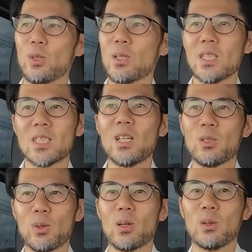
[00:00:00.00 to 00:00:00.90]
それに近
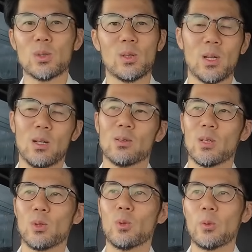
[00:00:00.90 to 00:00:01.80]
いところがおそらくあるん
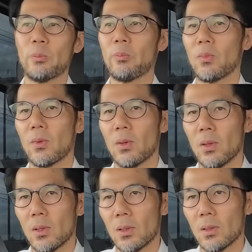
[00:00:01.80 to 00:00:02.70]
だと思
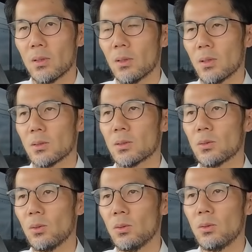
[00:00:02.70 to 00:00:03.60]
う。だから
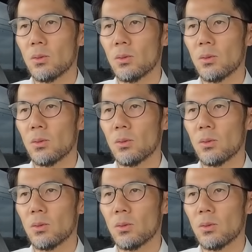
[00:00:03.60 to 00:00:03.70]
そう